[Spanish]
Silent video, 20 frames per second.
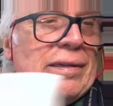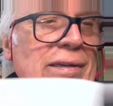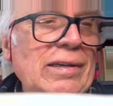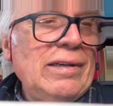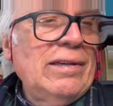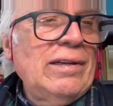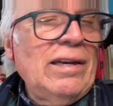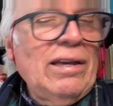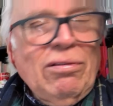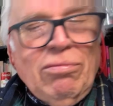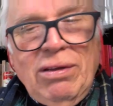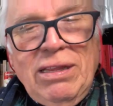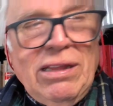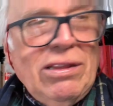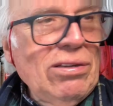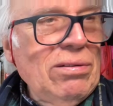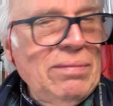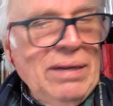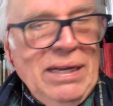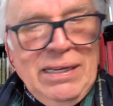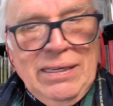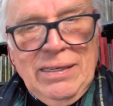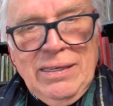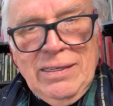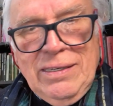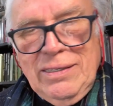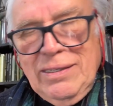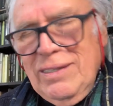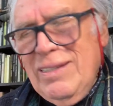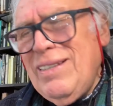No les cuento más.
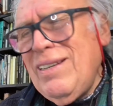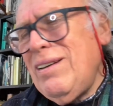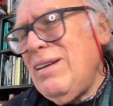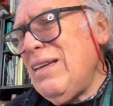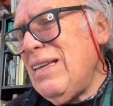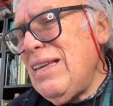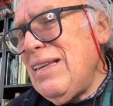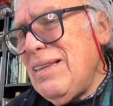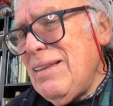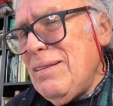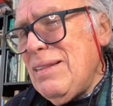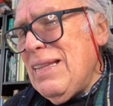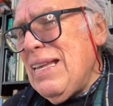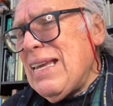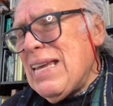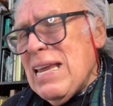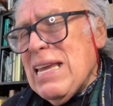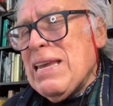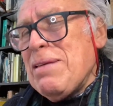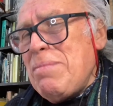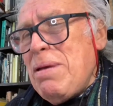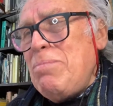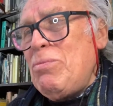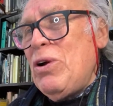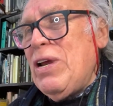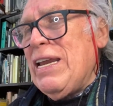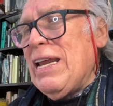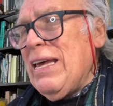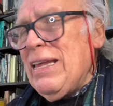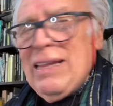Yo, dejen que me
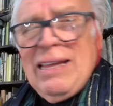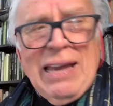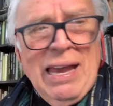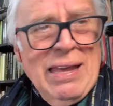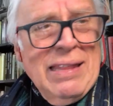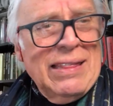muera. Eh,